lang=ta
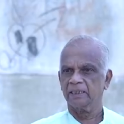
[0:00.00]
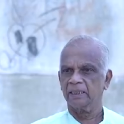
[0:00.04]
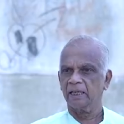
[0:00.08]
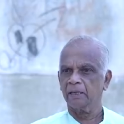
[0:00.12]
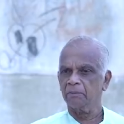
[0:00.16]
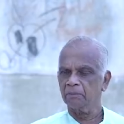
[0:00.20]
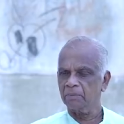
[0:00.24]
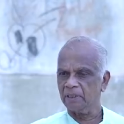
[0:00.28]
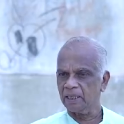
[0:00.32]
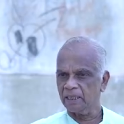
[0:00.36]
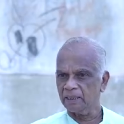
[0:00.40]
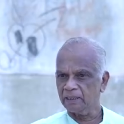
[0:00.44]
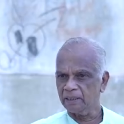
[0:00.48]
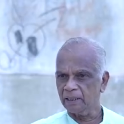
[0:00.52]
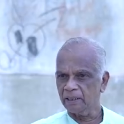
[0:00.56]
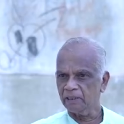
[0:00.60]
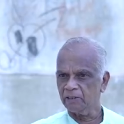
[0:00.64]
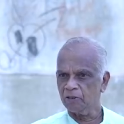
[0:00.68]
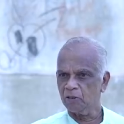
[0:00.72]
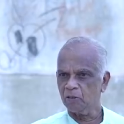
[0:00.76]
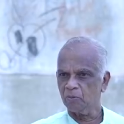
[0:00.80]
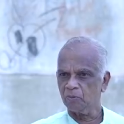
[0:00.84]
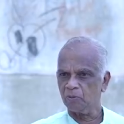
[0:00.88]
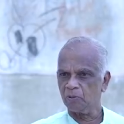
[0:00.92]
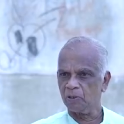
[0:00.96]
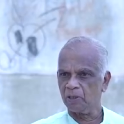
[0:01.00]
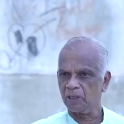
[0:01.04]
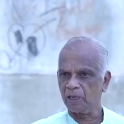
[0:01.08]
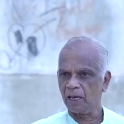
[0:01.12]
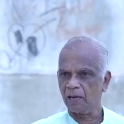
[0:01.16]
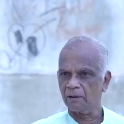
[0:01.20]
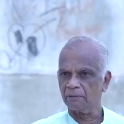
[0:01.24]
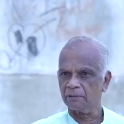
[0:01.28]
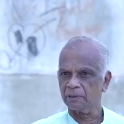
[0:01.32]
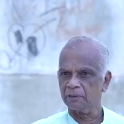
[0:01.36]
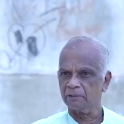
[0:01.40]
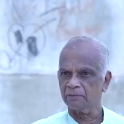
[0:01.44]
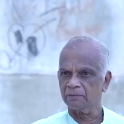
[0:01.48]
நம் கண்களுக்கு
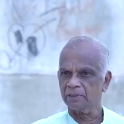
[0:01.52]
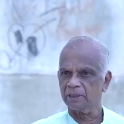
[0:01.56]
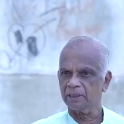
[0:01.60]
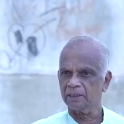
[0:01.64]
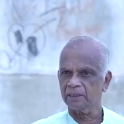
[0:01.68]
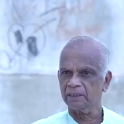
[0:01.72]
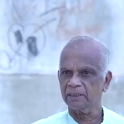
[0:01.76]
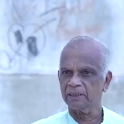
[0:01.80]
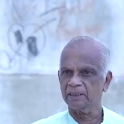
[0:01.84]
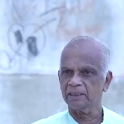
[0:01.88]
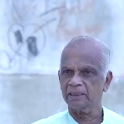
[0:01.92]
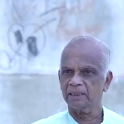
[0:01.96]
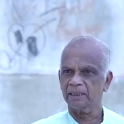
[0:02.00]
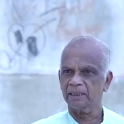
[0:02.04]
புலனாவது வேறு